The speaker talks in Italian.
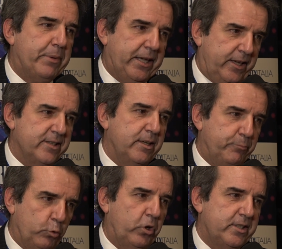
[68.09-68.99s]
paese
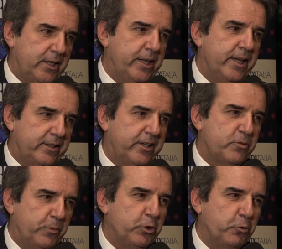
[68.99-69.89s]
più resiliente
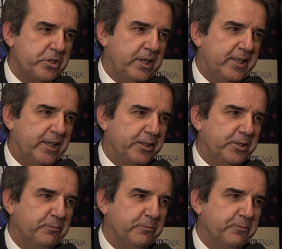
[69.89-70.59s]
rispetto a questi attacchi.